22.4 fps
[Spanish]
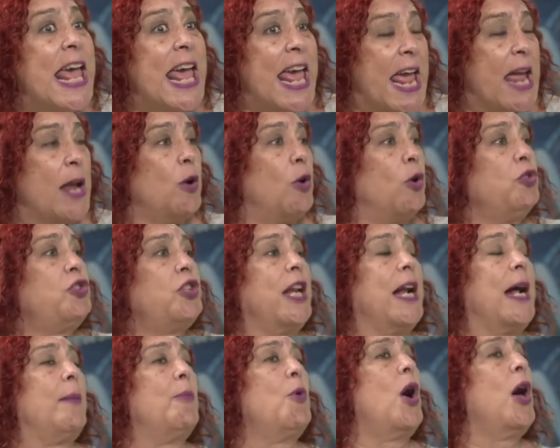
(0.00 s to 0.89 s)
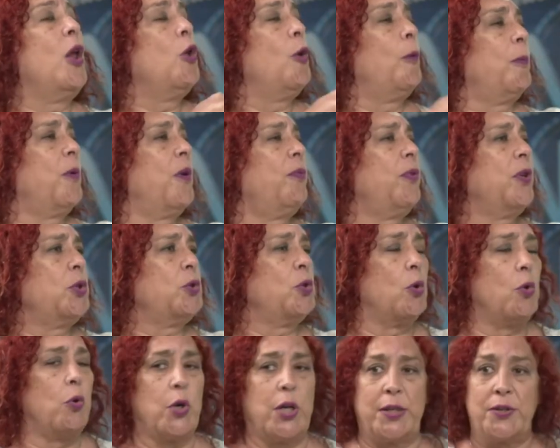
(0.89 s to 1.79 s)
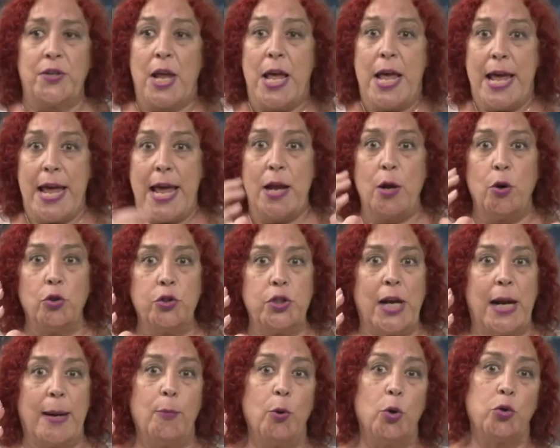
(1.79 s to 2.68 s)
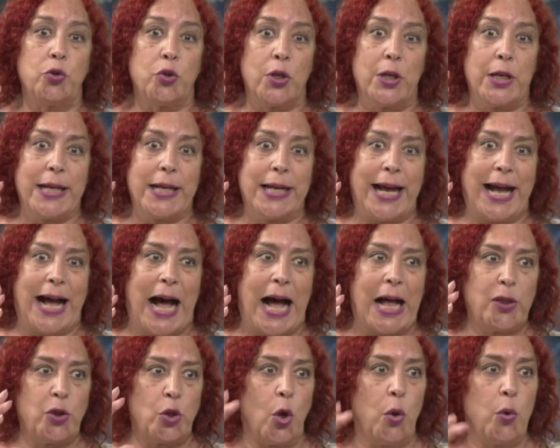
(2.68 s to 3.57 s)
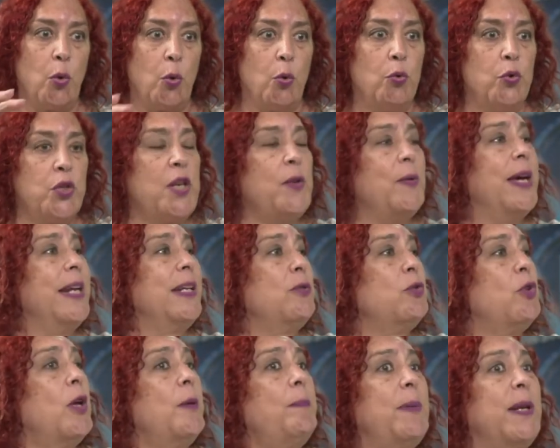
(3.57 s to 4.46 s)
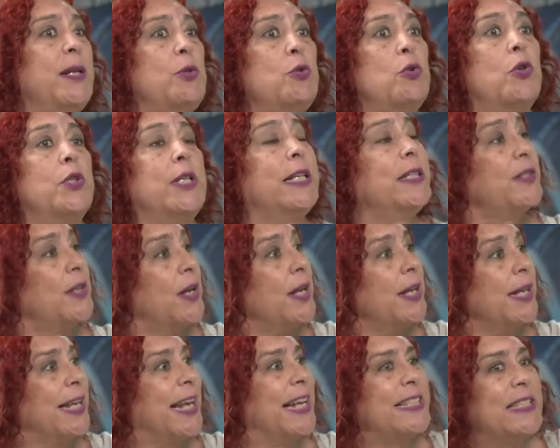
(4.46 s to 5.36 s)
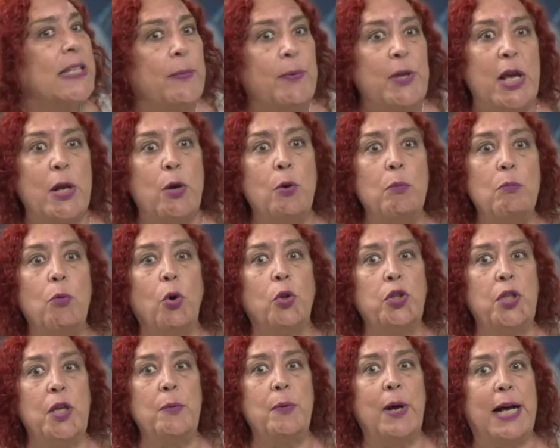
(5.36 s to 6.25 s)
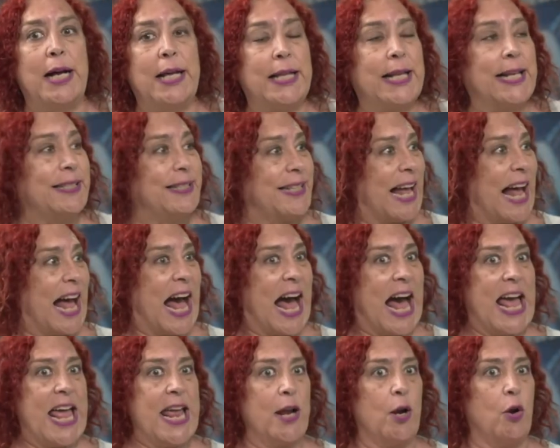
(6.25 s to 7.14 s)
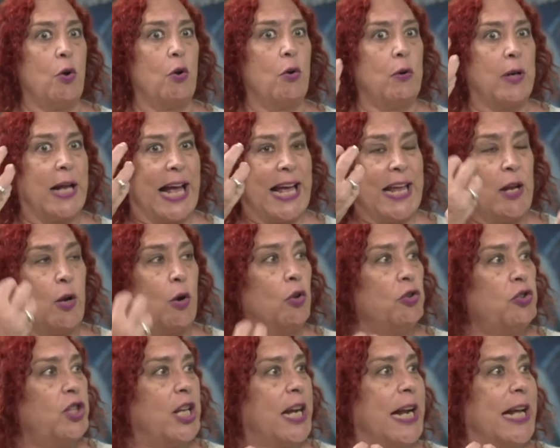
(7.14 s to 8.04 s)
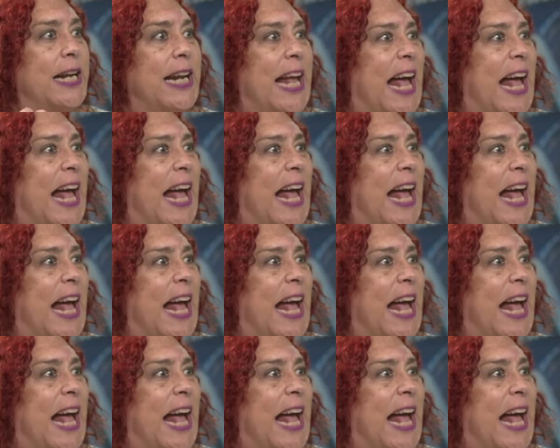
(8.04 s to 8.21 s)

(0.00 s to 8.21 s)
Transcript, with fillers: encontramos a los profesores, encontramos a todo un universo de personas que se vieron motivadas a, encontrar